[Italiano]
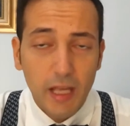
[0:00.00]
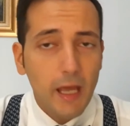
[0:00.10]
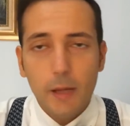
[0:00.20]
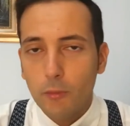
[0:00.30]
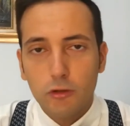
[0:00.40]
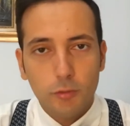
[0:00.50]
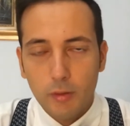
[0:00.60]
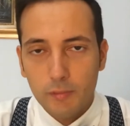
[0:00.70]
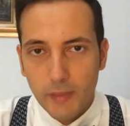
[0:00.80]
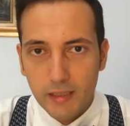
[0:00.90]
Molto
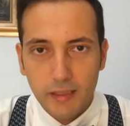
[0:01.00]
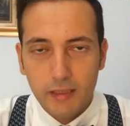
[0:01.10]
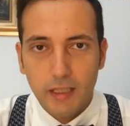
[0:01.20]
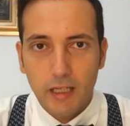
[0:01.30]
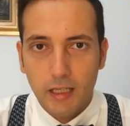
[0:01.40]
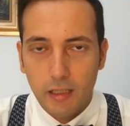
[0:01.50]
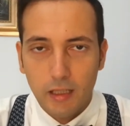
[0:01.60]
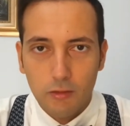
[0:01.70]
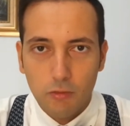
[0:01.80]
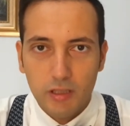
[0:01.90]
probabilmente tra
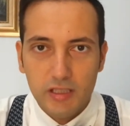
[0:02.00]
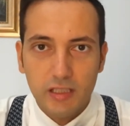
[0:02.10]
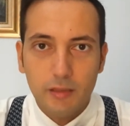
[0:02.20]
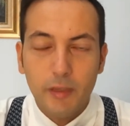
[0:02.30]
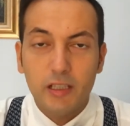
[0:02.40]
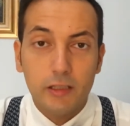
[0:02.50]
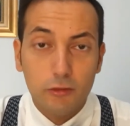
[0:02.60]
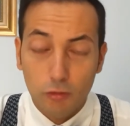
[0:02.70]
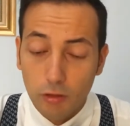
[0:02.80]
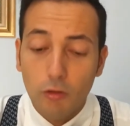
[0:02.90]
uh, qualche settimana
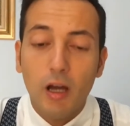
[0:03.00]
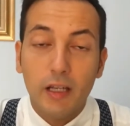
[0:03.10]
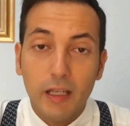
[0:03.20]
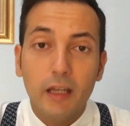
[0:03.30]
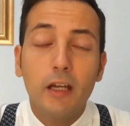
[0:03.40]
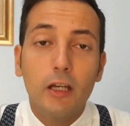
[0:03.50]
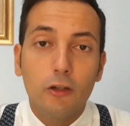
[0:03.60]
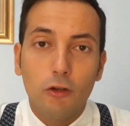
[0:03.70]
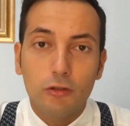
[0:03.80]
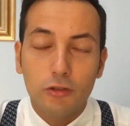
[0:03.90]
ritornerò anche
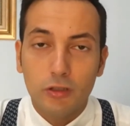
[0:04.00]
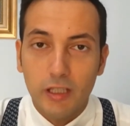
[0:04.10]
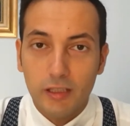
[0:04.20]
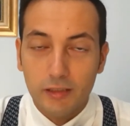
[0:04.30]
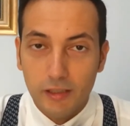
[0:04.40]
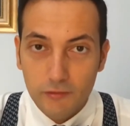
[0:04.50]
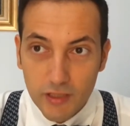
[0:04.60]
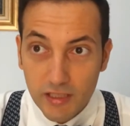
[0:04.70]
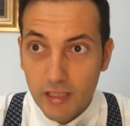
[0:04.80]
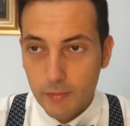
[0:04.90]
con le
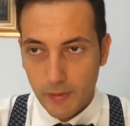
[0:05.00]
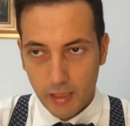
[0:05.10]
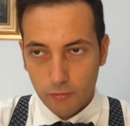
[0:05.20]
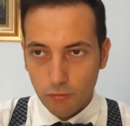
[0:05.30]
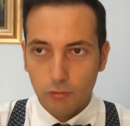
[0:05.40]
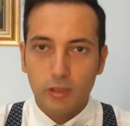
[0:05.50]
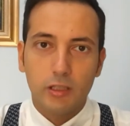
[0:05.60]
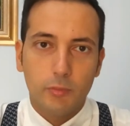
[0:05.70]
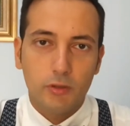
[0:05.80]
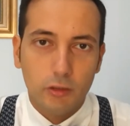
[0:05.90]
interviste sperando di
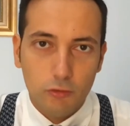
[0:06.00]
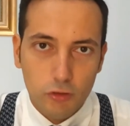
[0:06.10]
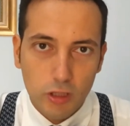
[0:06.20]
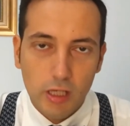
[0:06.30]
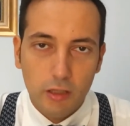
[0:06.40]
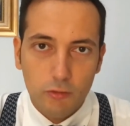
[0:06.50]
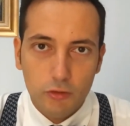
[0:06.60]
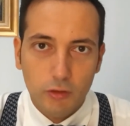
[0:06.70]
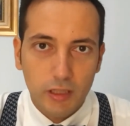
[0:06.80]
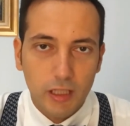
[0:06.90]
poter conciliare
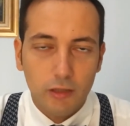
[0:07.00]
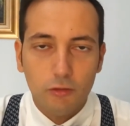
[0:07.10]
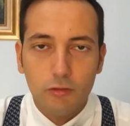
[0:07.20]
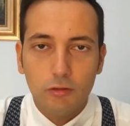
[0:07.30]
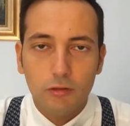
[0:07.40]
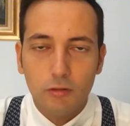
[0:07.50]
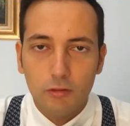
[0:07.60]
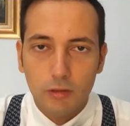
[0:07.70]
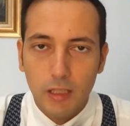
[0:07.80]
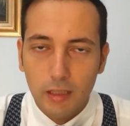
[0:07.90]
questo canale con uh,
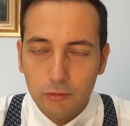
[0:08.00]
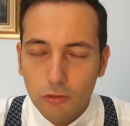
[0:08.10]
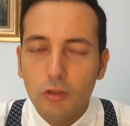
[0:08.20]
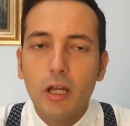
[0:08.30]
l'altro,